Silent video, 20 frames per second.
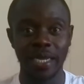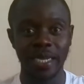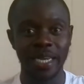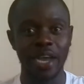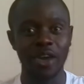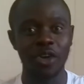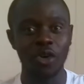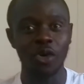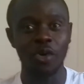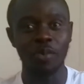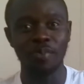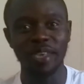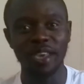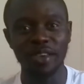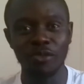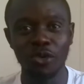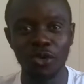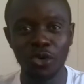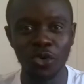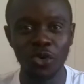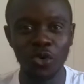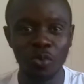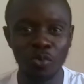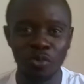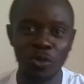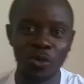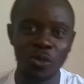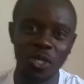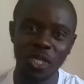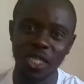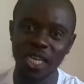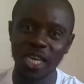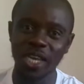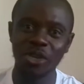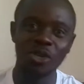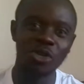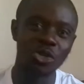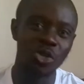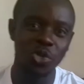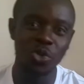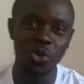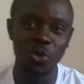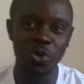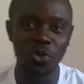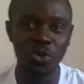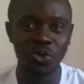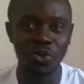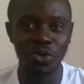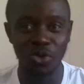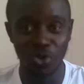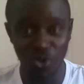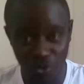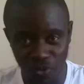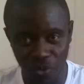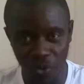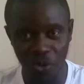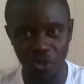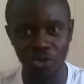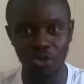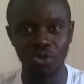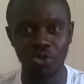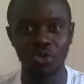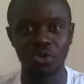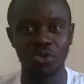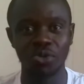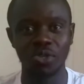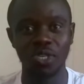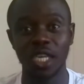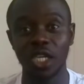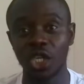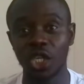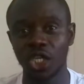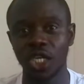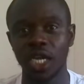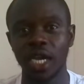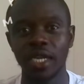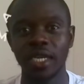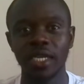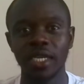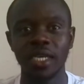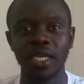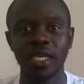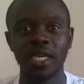D'accord, bienvenue pour ceux qui sont nouveaux sur cette chaîne.